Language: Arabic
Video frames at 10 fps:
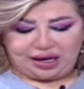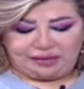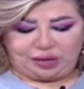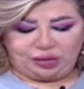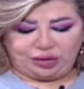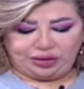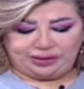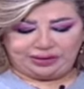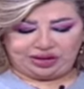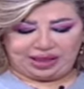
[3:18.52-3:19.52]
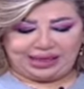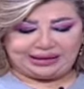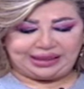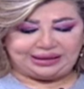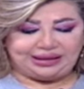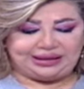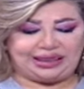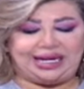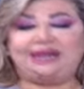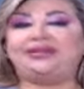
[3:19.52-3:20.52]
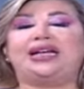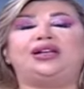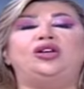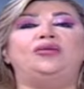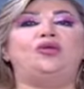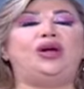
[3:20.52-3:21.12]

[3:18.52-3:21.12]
مولود برج الأسد أنت اللي عندك اليوم